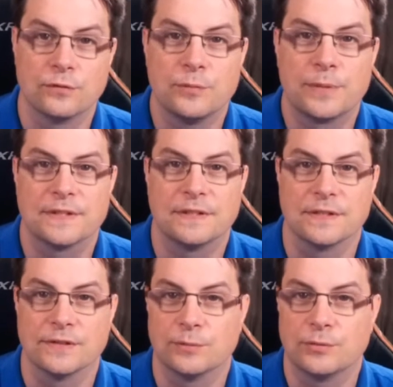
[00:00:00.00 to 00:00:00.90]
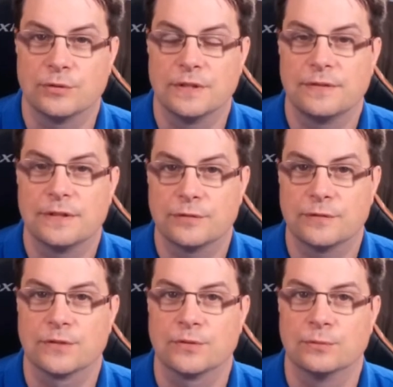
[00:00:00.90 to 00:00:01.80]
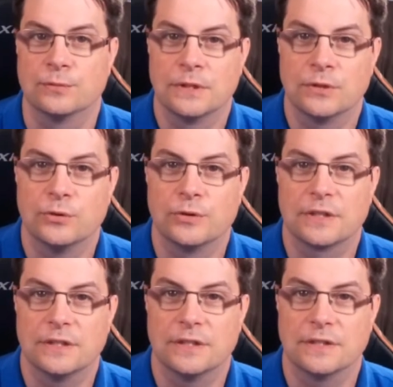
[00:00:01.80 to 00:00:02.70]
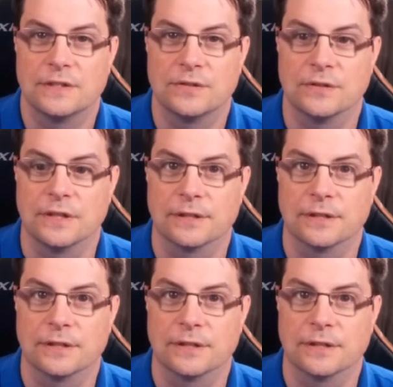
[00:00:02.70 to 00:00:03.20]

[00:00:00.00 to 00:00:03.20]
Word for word: vu par cet exemple différentes façons de créer un dictionnaire.